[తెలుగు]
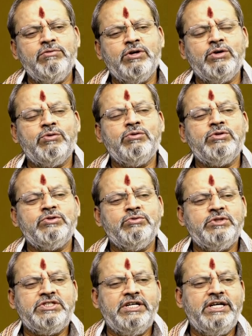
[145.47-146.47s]
ఒక రోజు
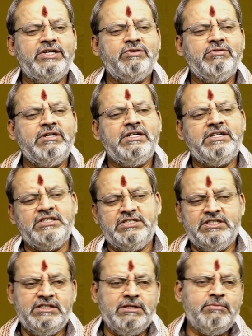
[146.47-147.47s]
వచ్చేటువంటి
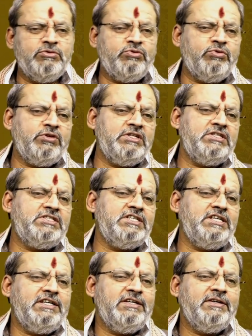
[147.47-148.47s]
జీతము గురించి